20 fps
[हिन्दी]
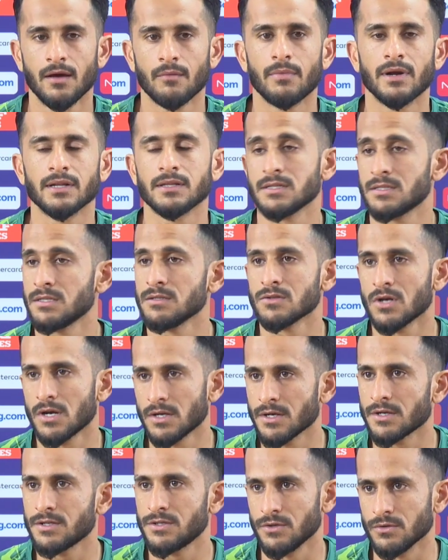बट दिस इज़
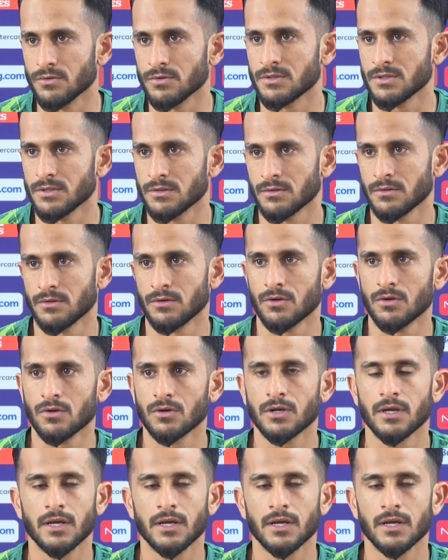नॉट एक्सक्यूज यू नो